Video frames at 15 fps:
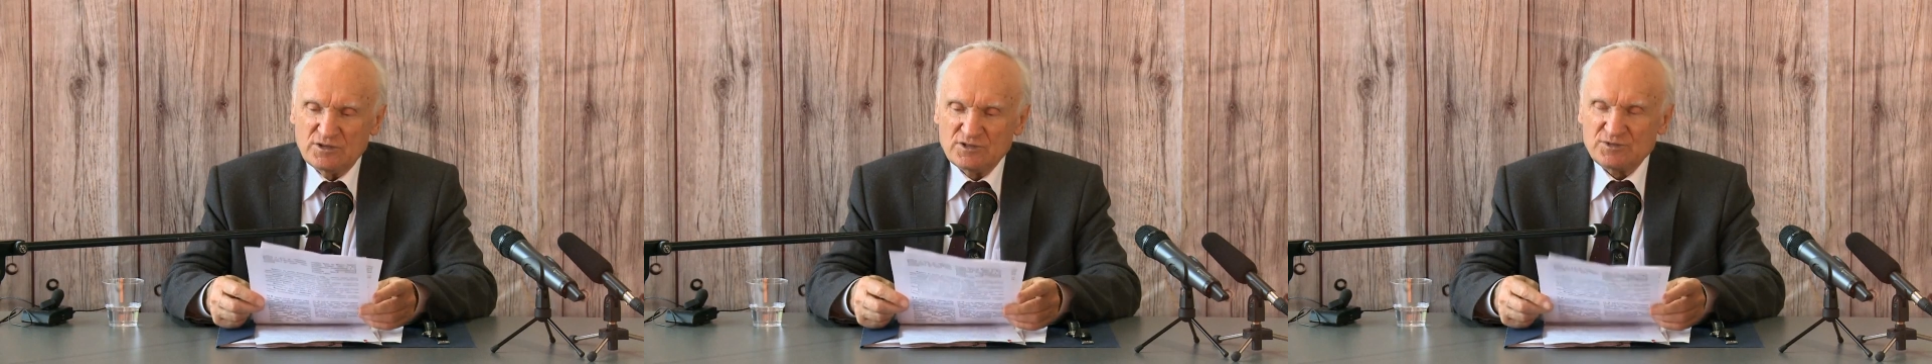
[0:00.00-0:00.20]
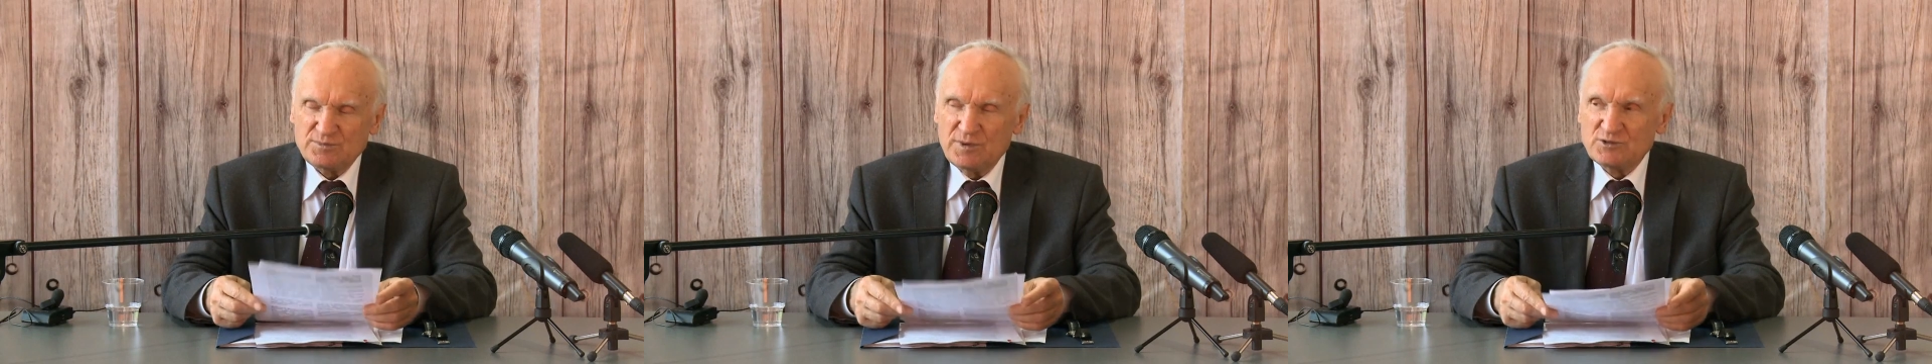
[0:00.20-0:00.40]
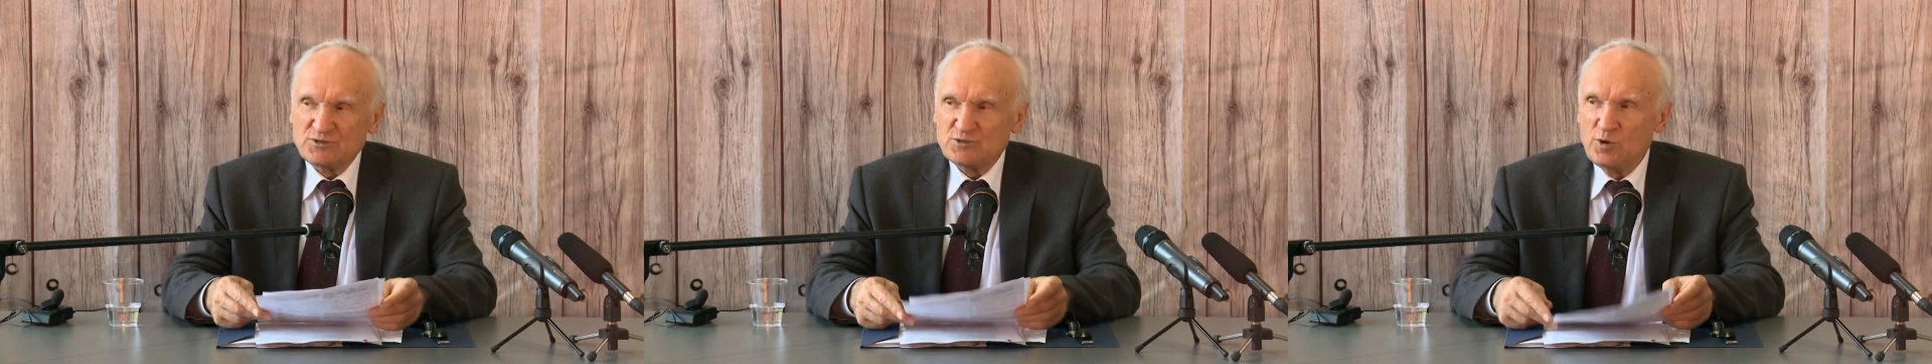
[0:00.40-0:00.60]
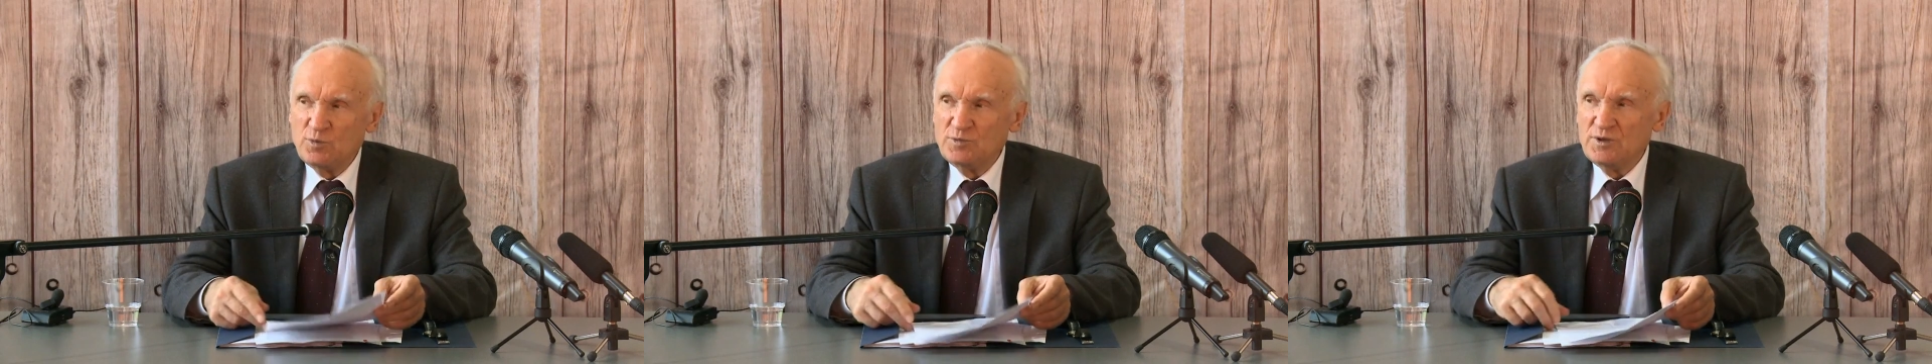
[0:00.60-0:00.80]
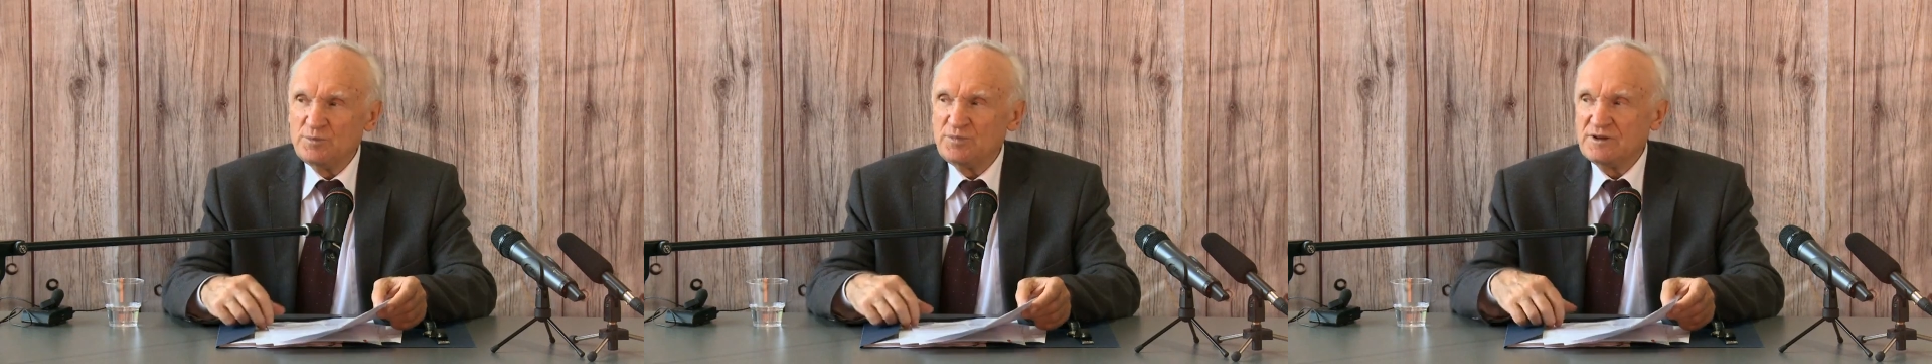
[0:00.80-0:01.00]

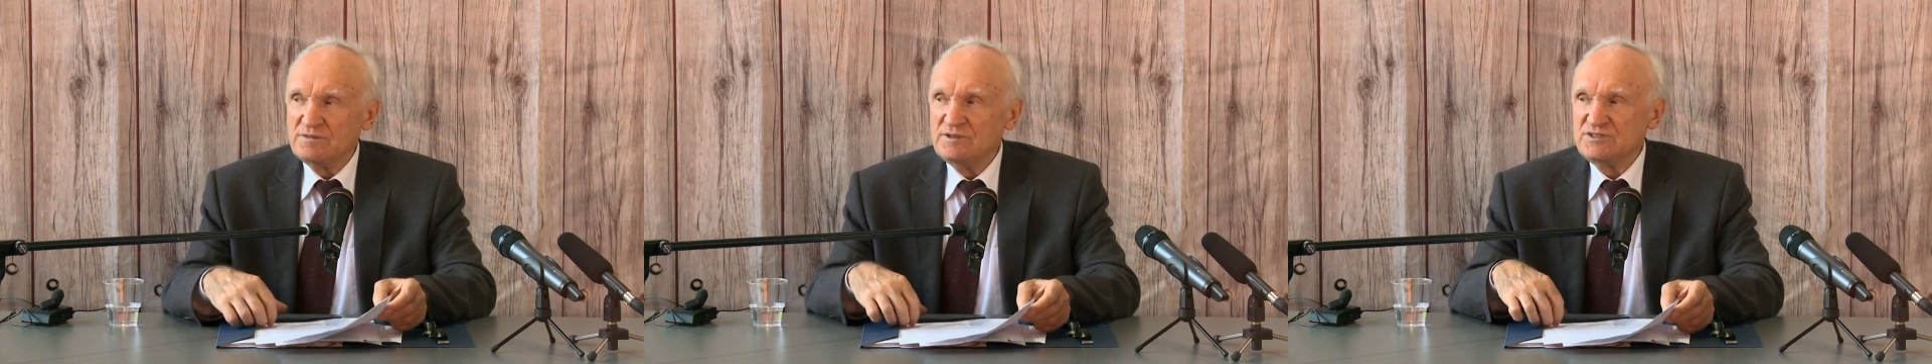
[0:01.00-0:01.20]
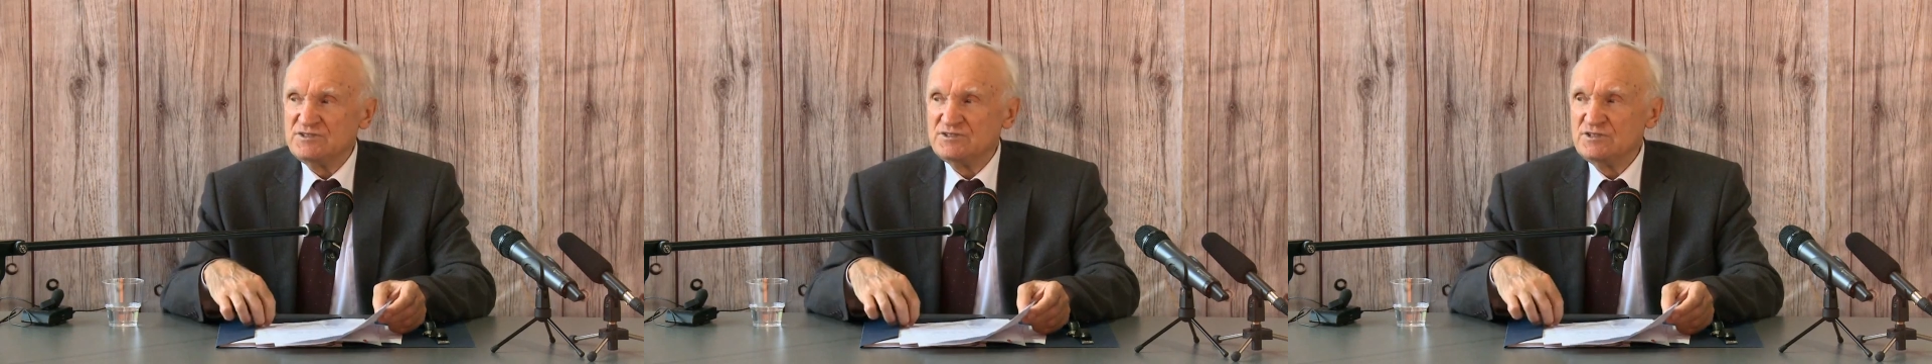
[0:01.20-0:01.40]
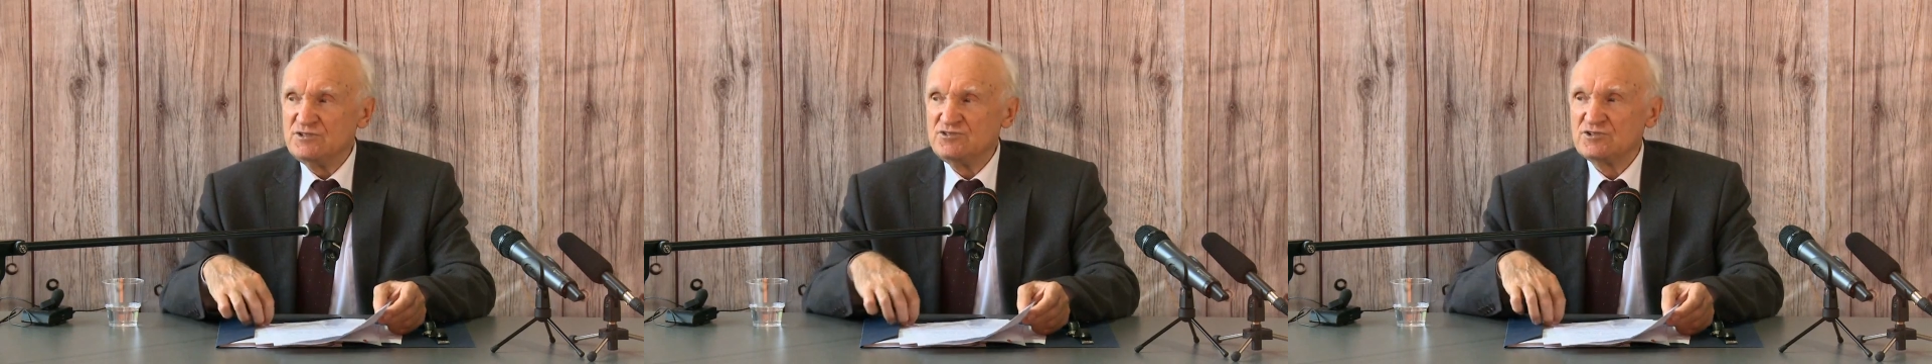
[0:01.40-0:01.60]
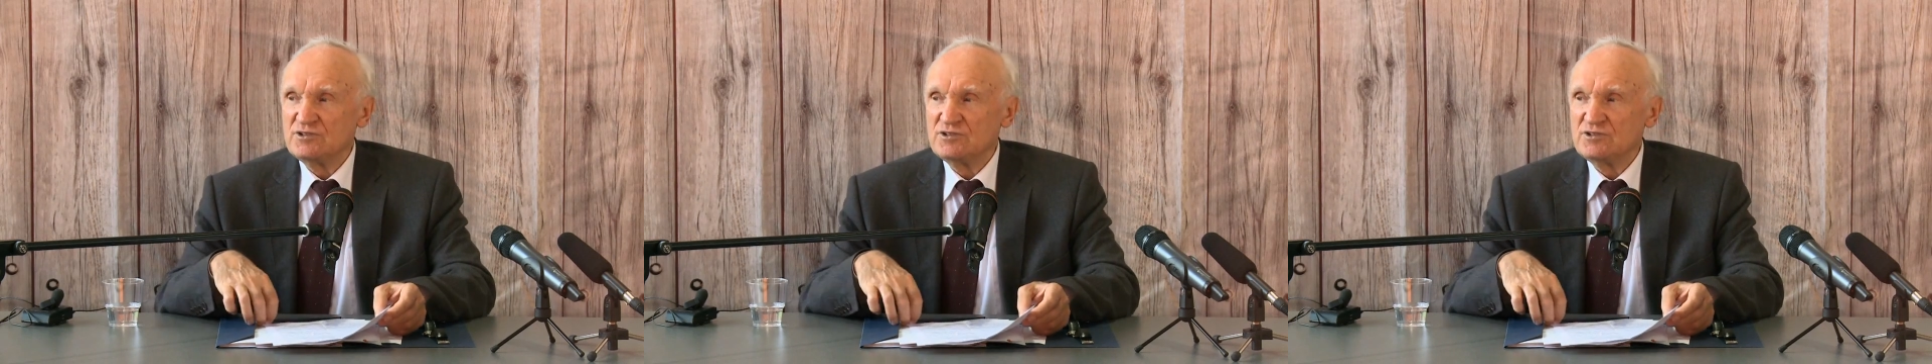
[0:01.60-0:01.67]
способно привести